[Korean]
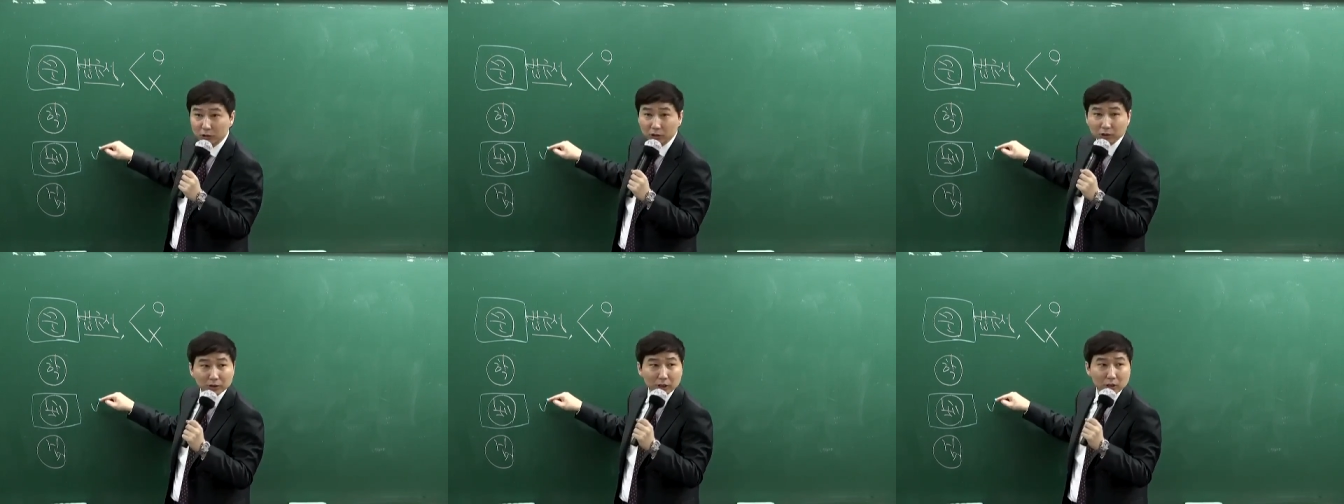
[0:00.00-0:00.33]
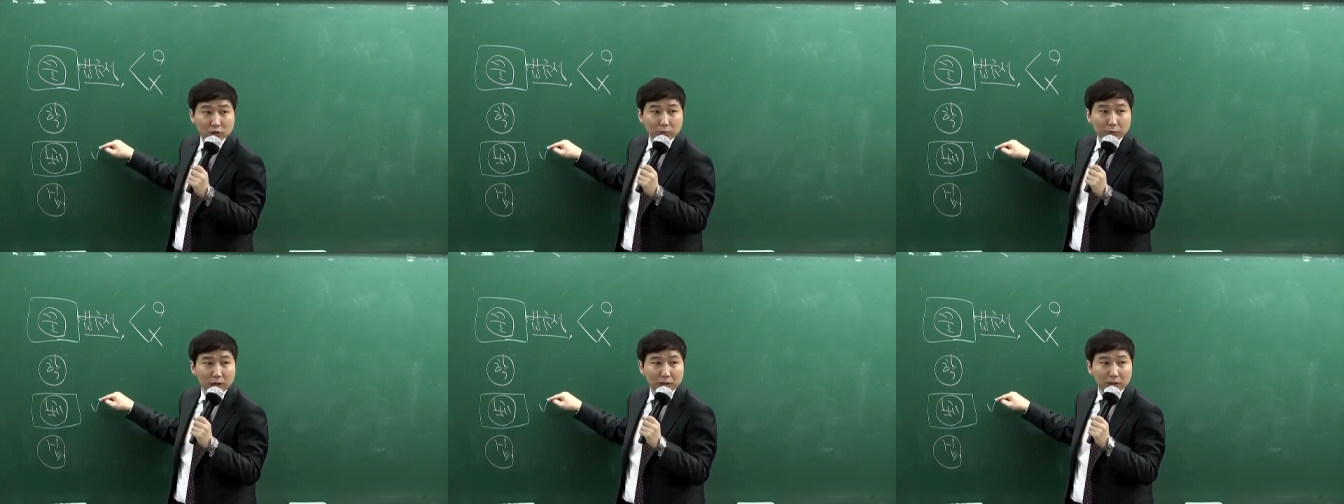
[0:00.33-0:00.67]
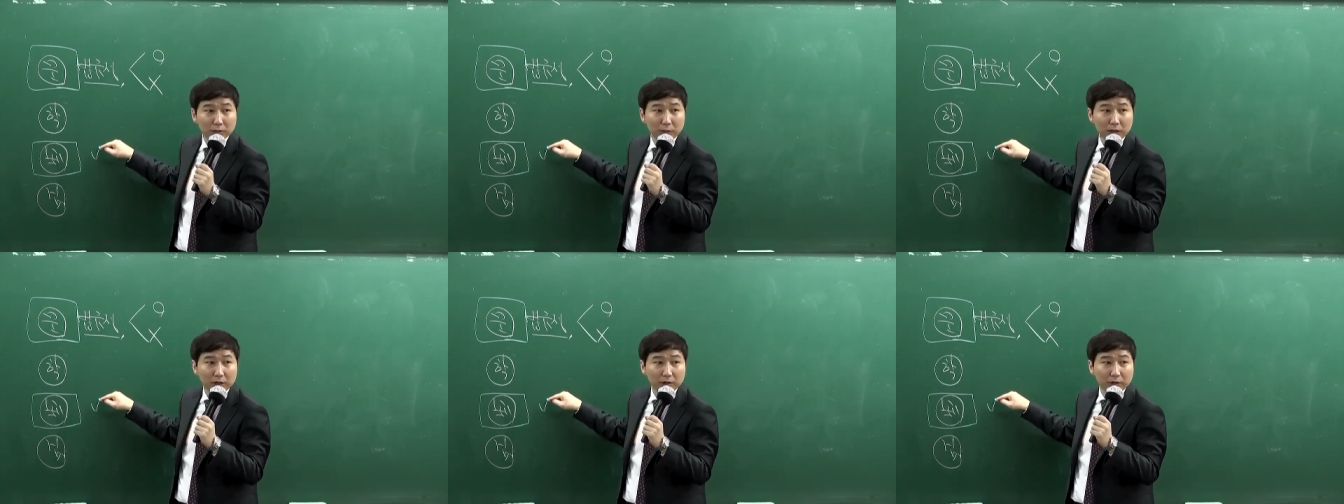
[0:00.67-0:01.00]
현상이 좀
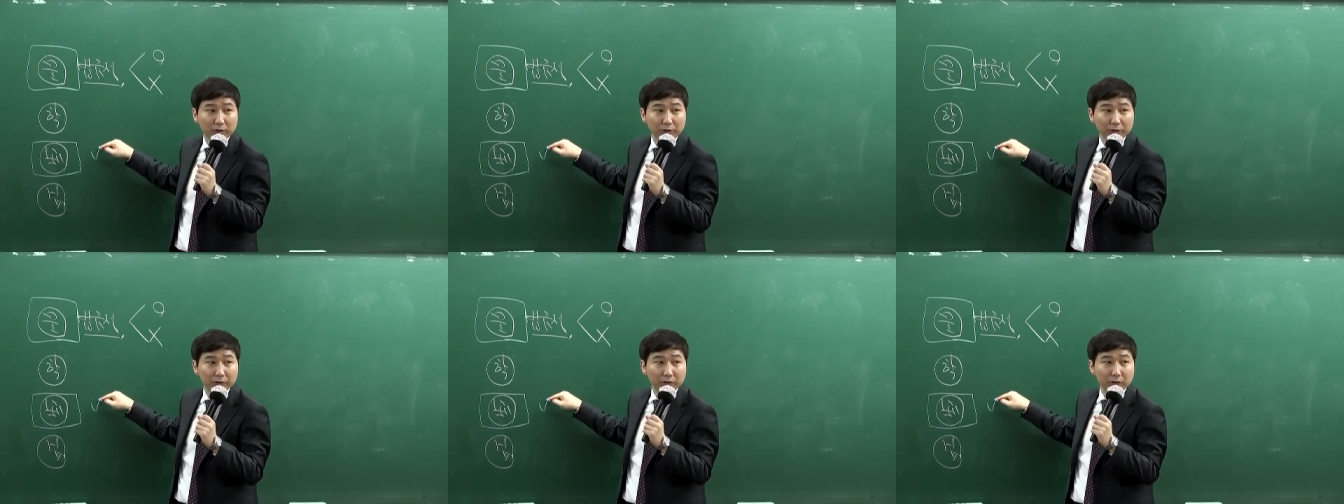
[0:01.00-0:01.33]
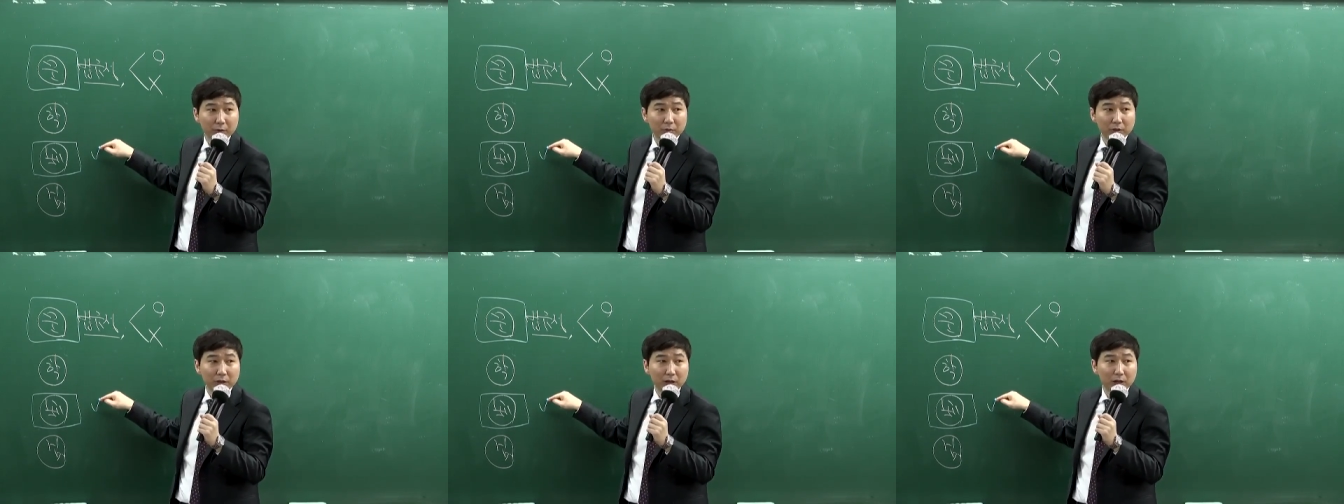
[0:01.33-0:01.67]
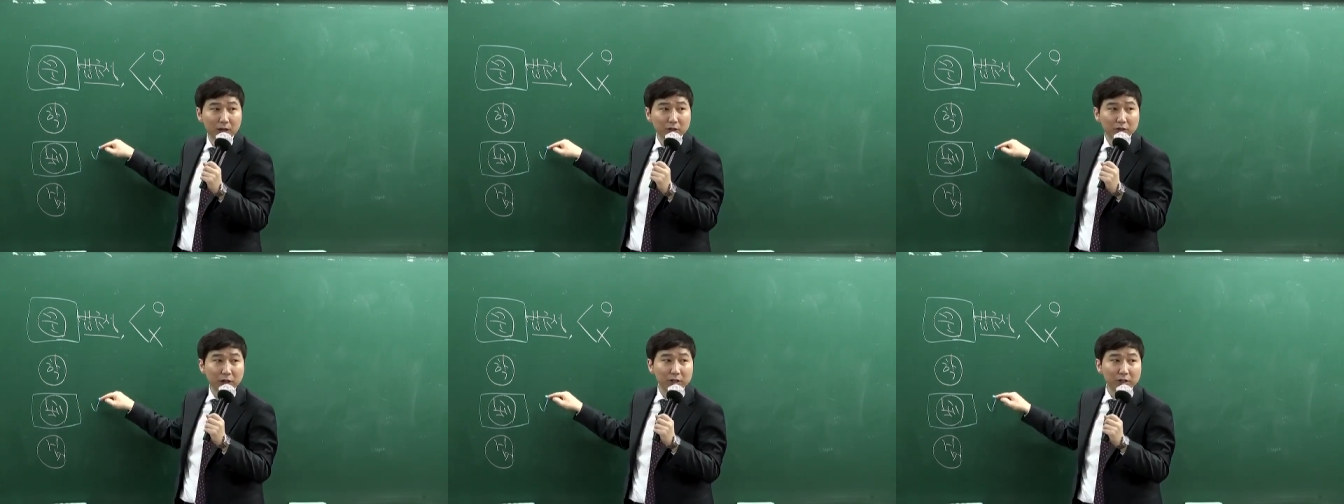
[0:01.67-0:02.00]
많이 발견됩니다.
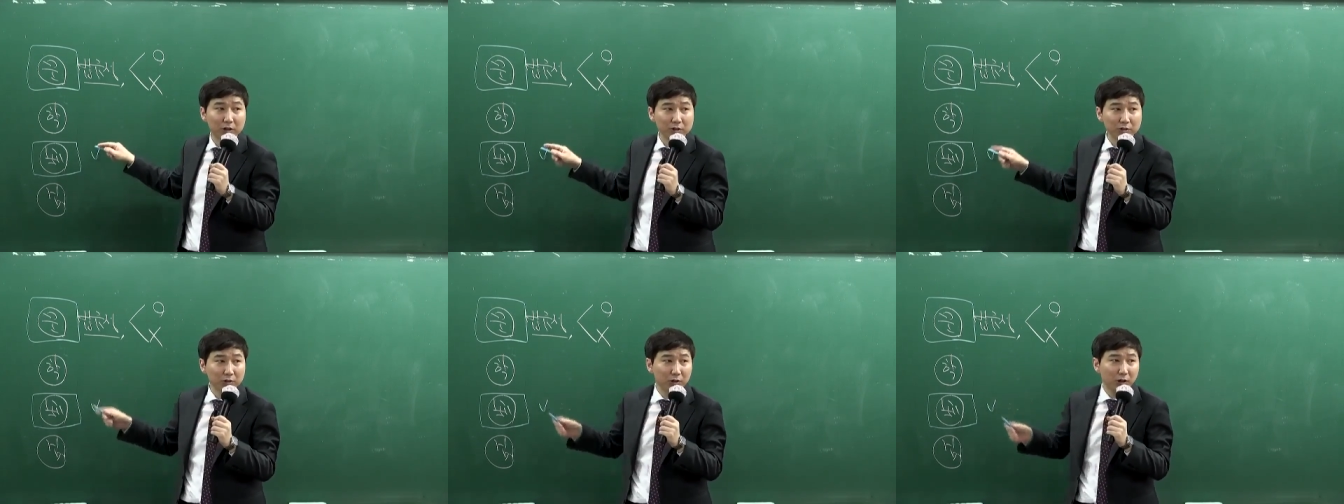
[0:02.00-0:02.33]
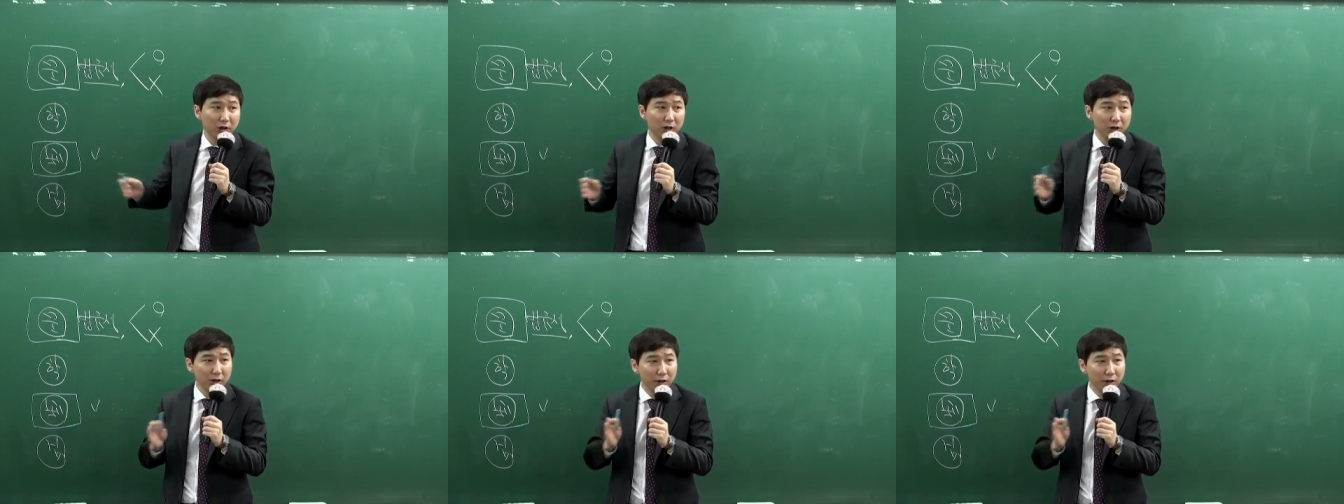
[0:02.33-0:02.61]
그래서 예를 들어서